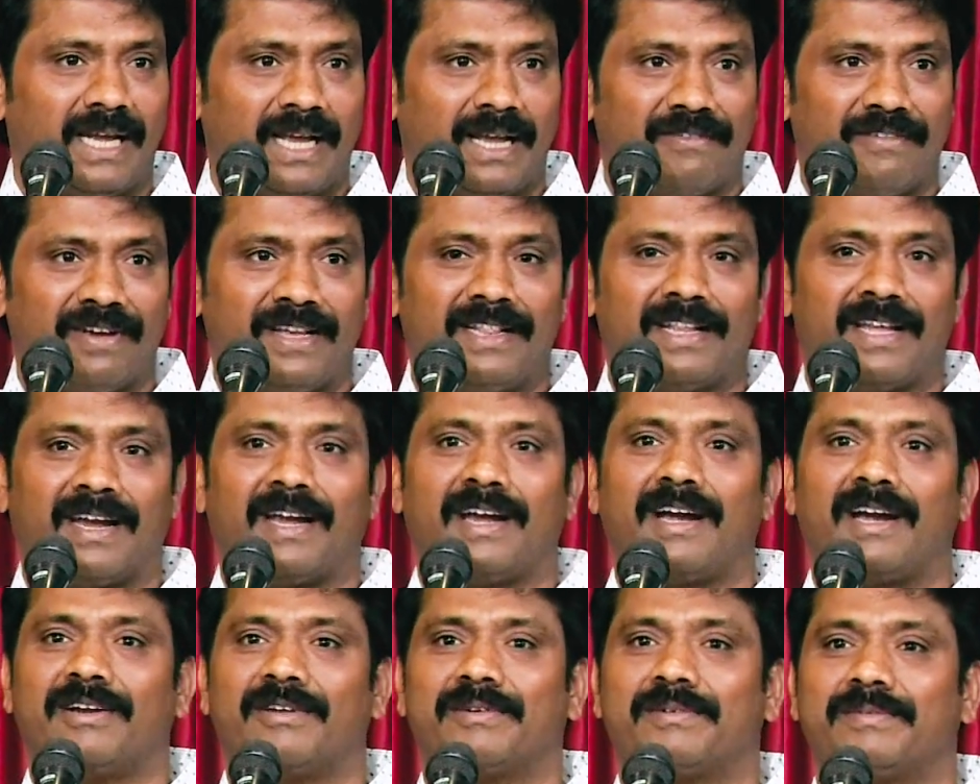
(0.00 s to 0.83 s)
ఏమైంది
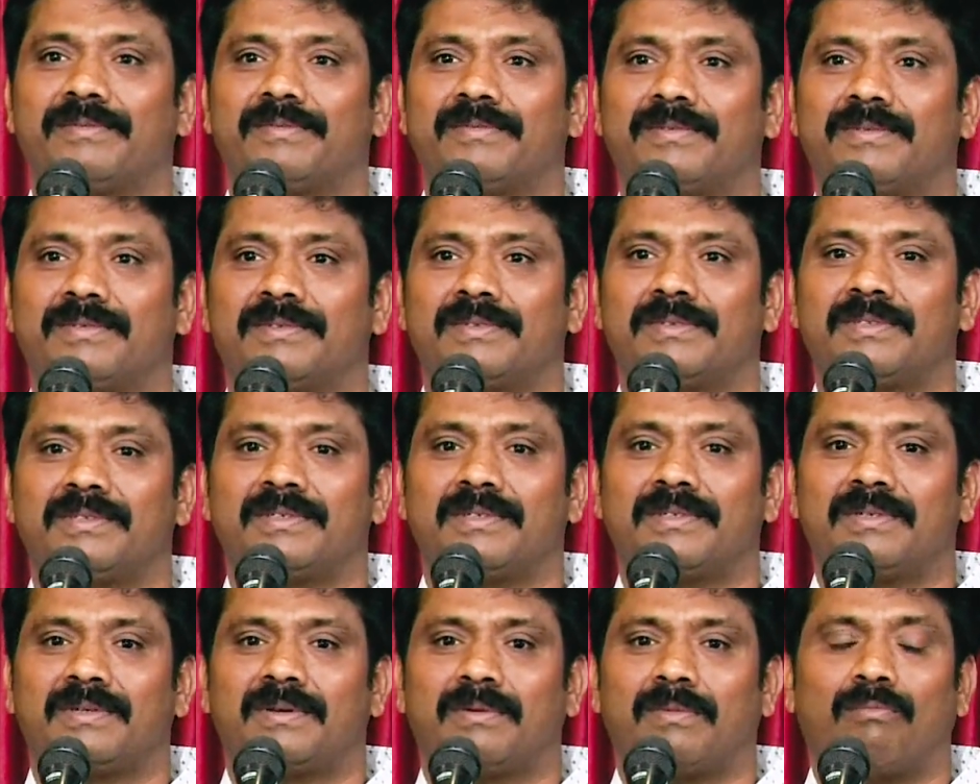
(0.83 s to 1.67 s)
అన్నాడు
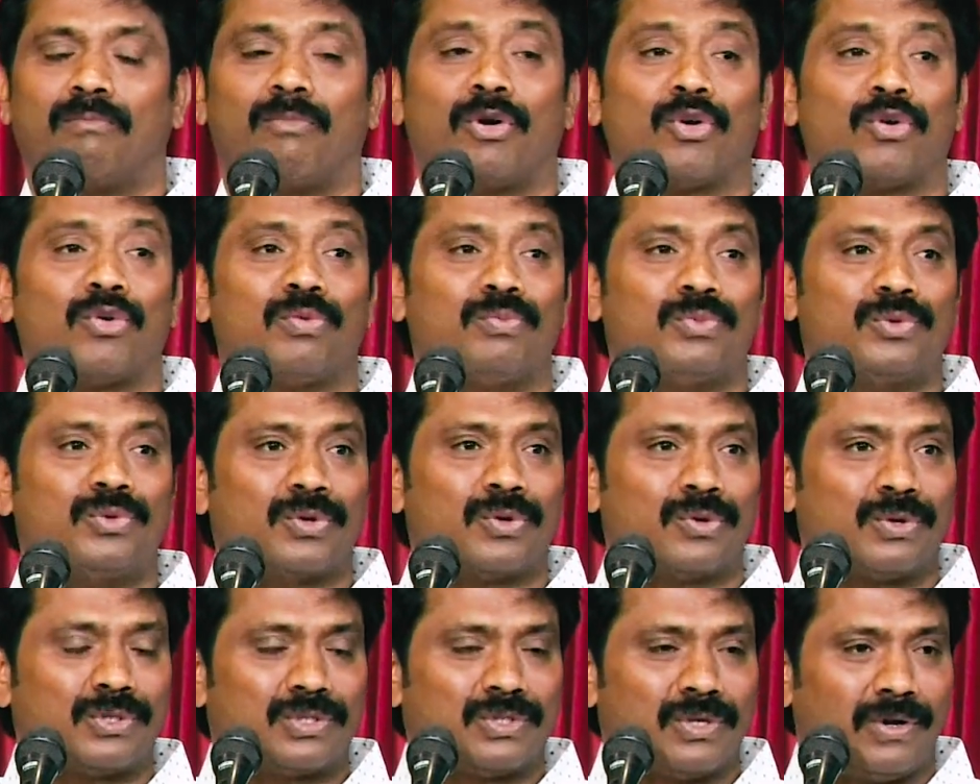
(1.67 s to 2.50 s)
మరో
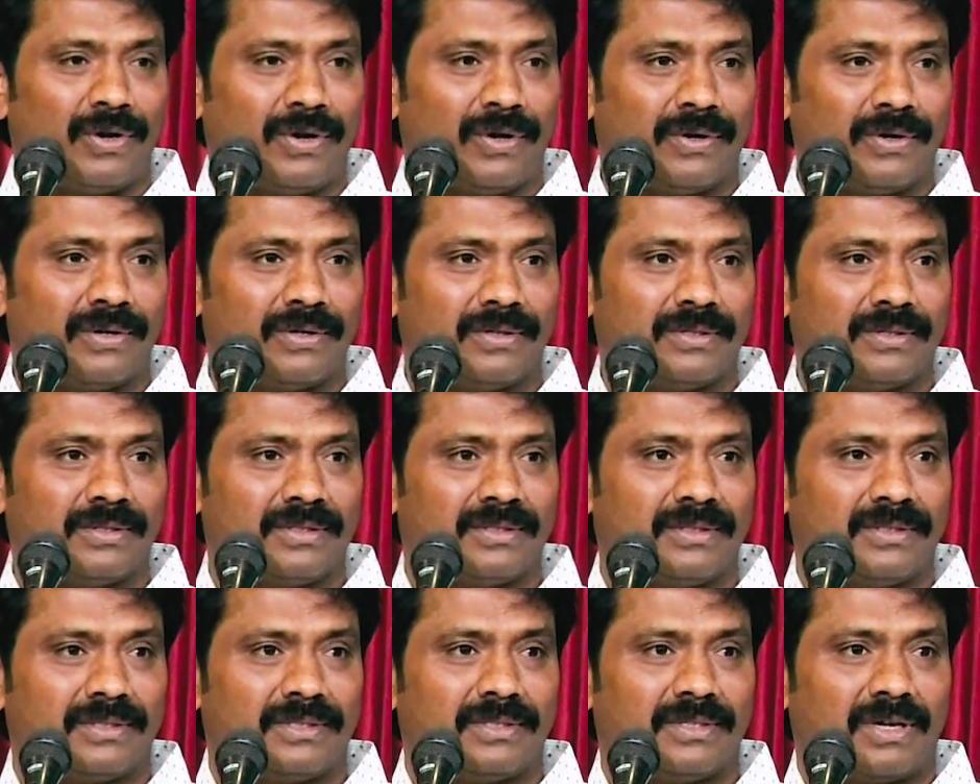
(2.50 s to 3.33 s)
మూడు రోజుల్లో
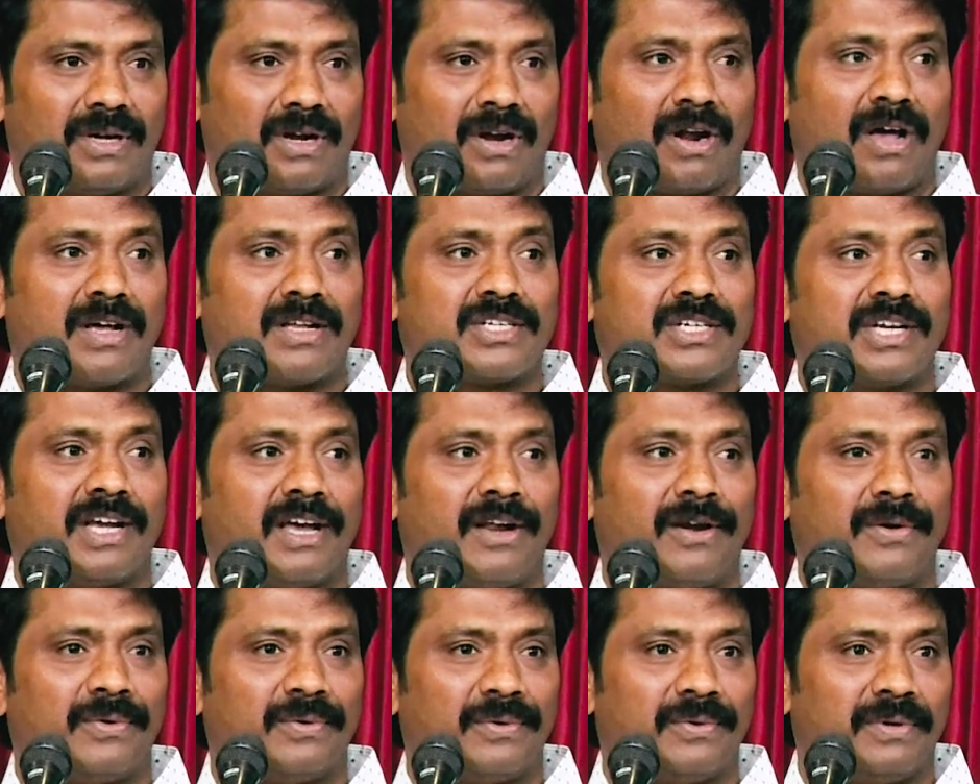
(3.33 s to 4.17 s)

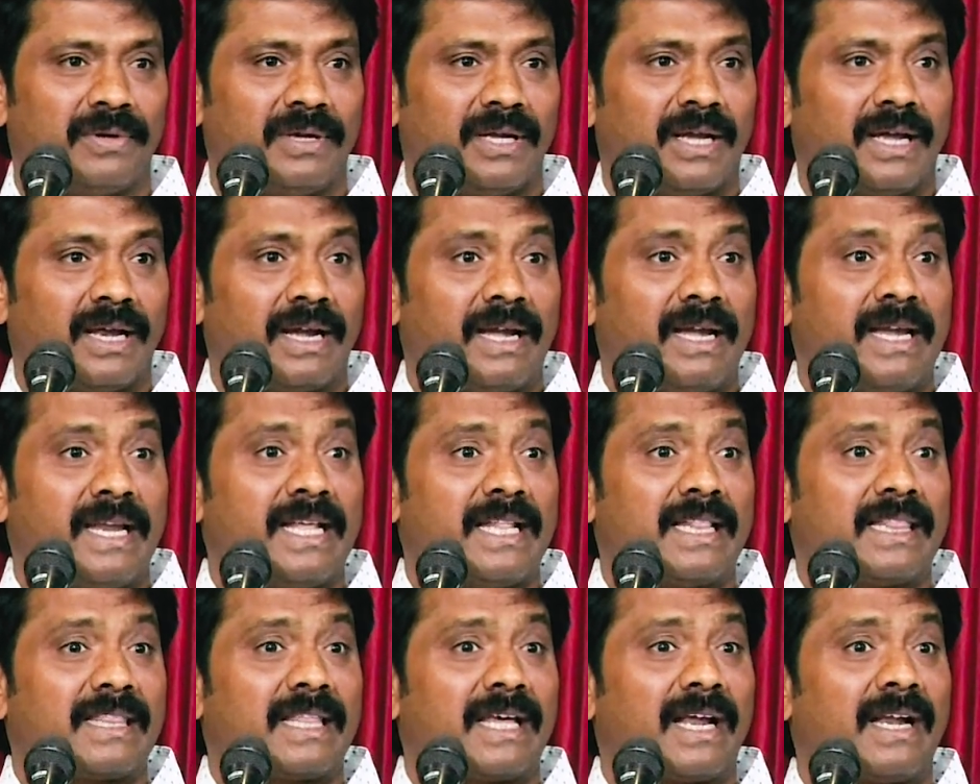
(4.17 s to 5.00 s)
రాజుగారు నీ
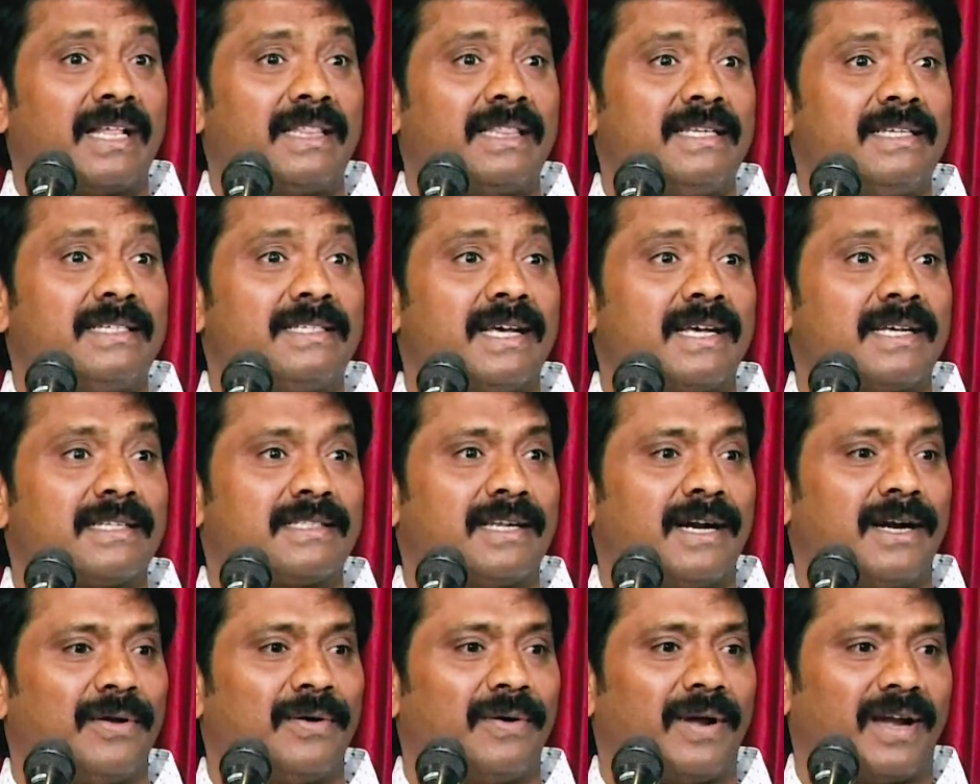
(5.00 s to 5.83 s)
తల
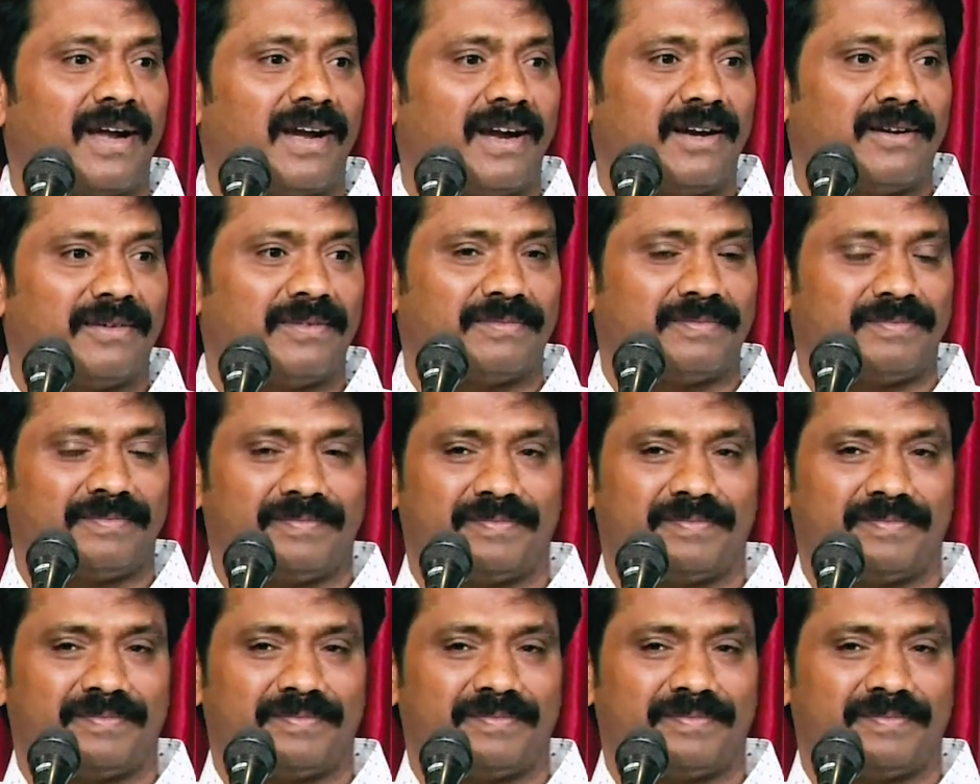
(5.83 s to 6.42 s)
తీసేస్తాడు అన్నాడు